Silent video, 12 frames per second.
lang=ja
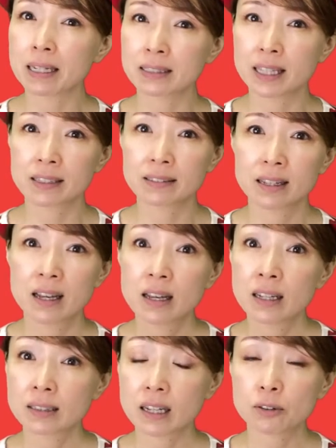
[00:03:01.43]
せん
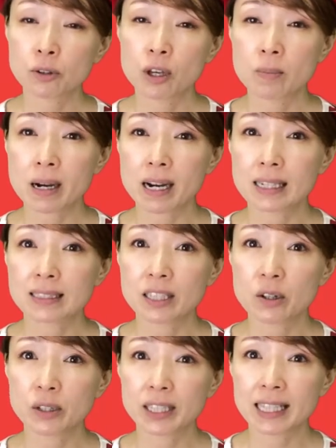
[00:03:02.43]
例えば風
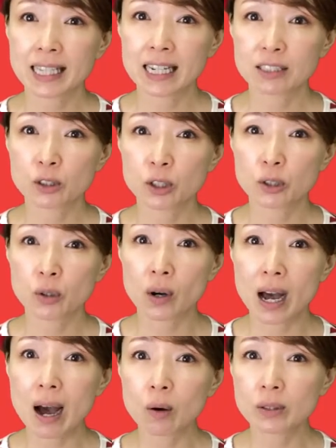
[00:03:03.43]
邪をひきやすいと
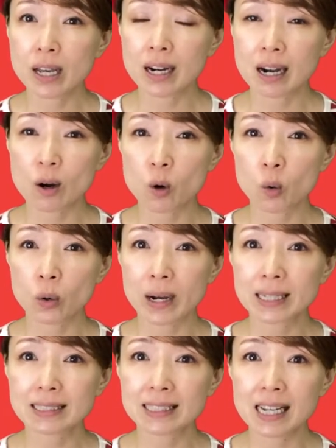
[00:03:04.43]
かお腹を
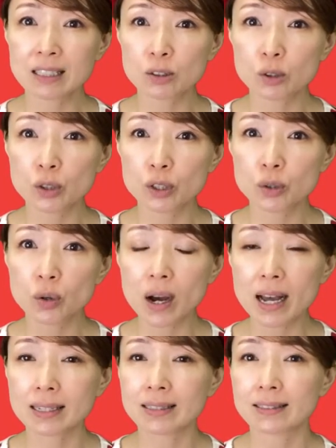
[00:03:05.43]
壊しやすいと
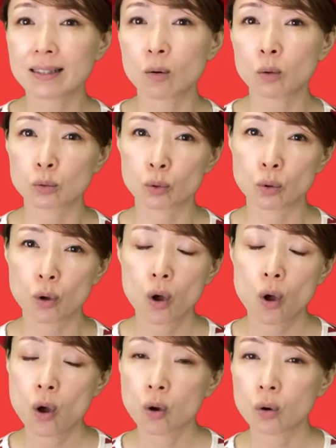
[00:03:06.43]
かいったこと
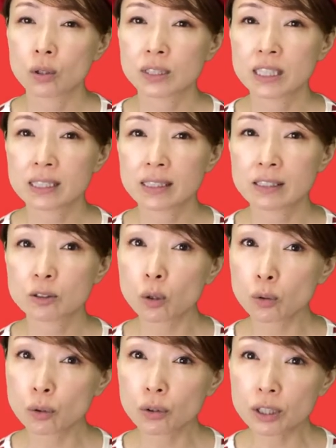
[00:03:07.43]
個人で
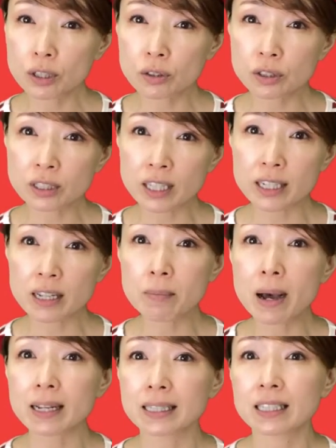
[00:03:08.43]
ちょっと気をつけれ
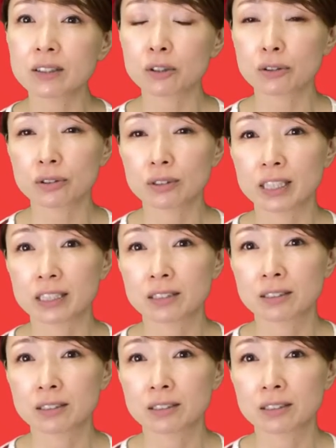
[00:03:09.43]
ばいいことで